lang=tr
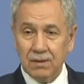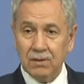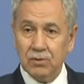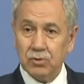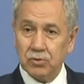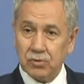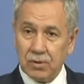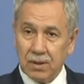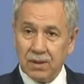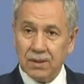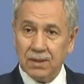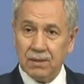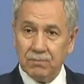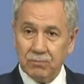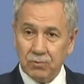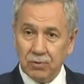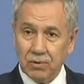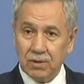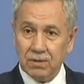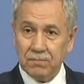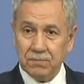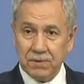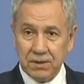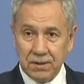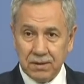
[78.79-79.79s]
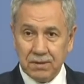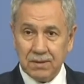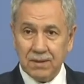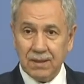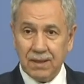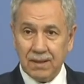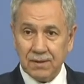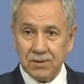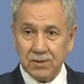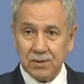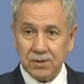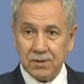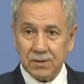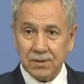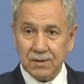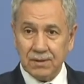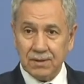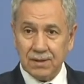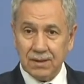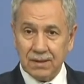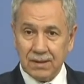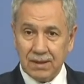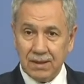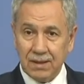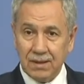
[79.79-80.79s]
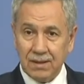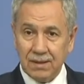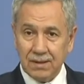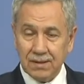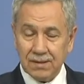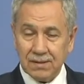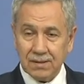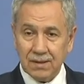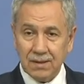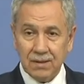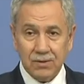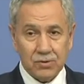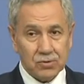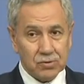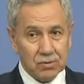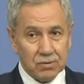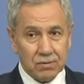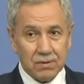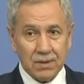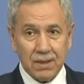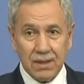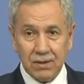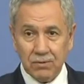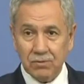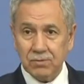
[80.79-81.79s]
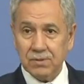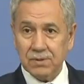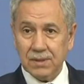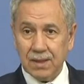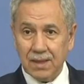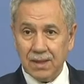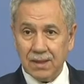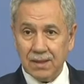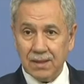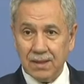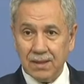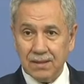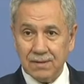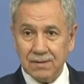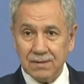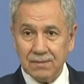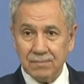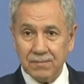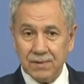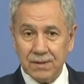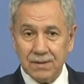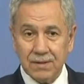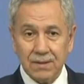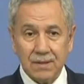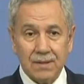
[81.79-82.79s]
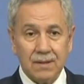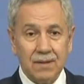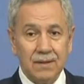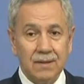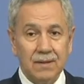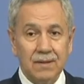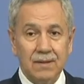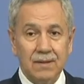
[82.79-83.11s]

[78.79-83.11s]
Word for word: Şu anda böyle bir ihtiyaç içinde değiliz çünkü henüz değerlendirmedik.